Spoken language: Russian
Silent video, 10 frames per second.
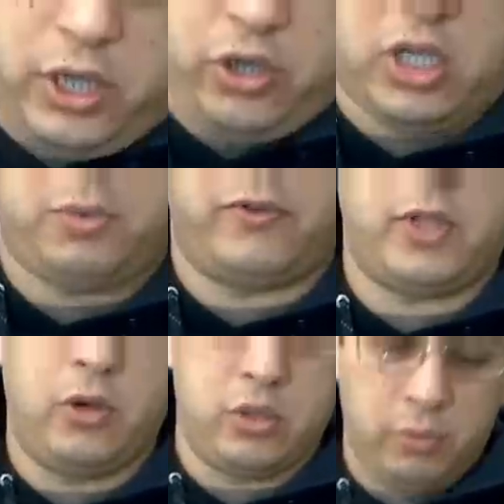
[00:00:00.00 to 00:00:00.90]
я еще раз
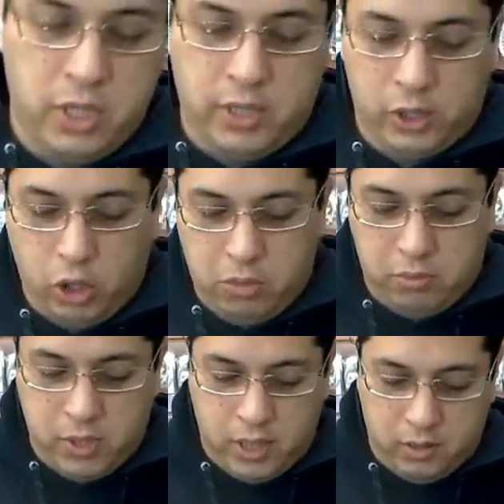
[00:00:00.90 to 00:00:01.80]
повторюсь, мы
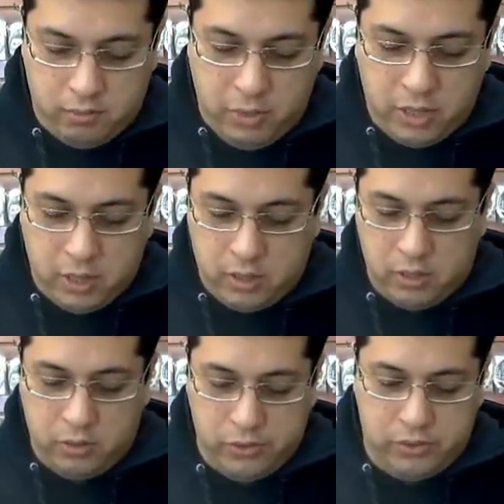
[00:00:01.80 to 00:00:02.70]
экономим на бэкинге,
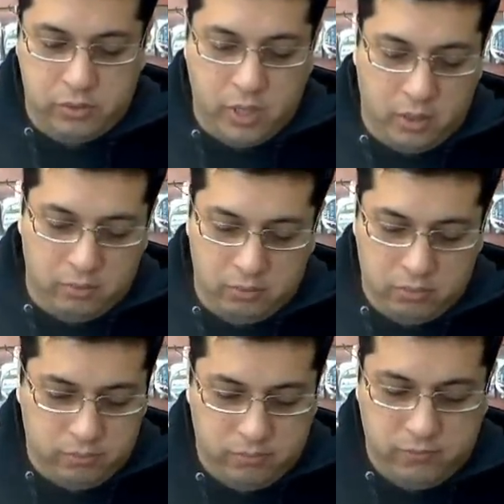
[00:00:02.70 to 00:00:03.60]
то есть, да,
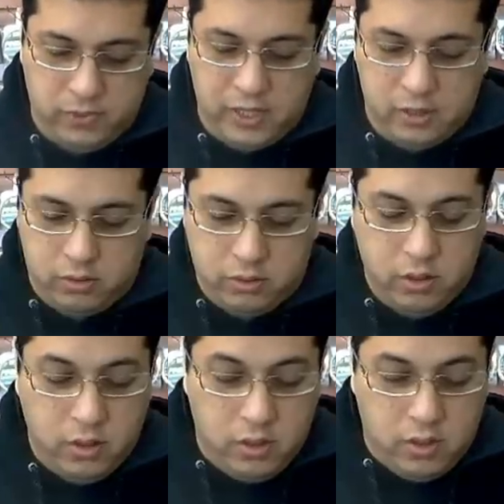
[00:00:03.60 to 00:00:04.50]
лазит,
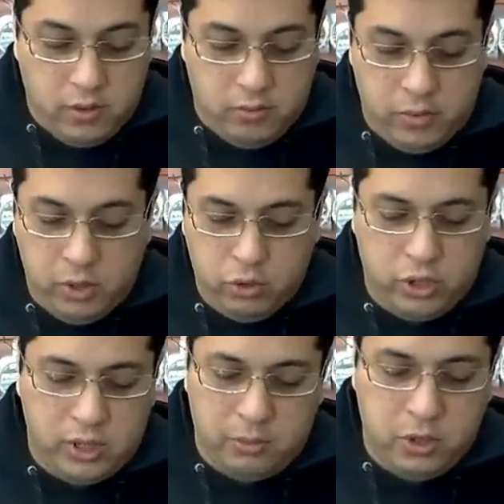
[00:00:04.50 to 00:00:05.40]
ну, Не
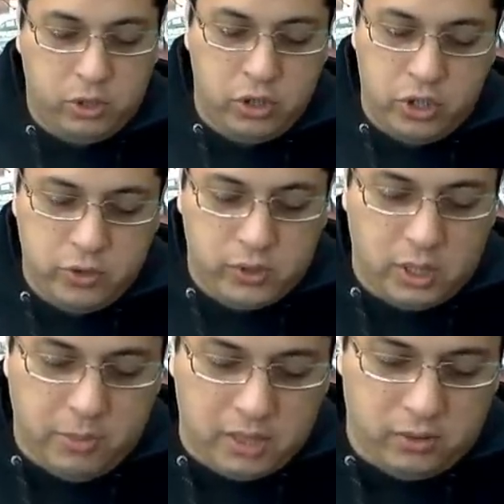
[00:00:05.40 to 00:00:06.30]
нужно нам ничего
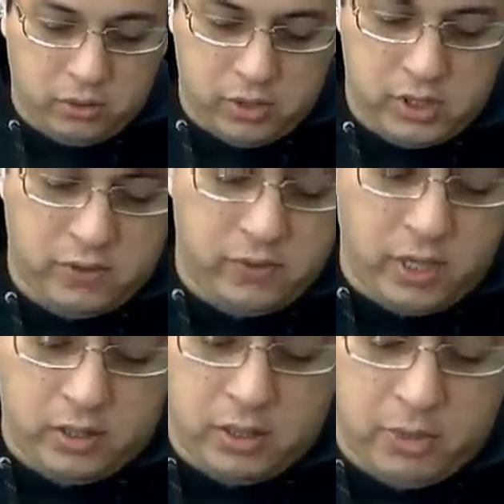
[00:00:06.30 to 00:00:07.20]
доматывать, то есть
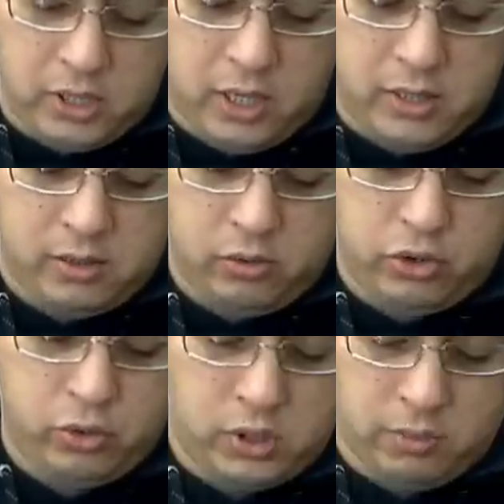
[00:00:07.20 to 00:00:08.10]
основная, намотали основной
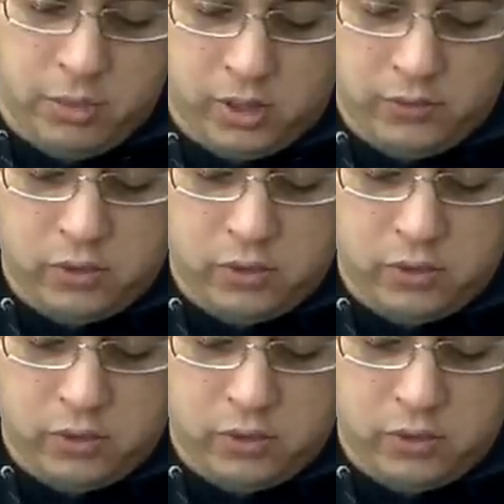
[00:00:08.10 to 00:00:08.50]
шнур там метров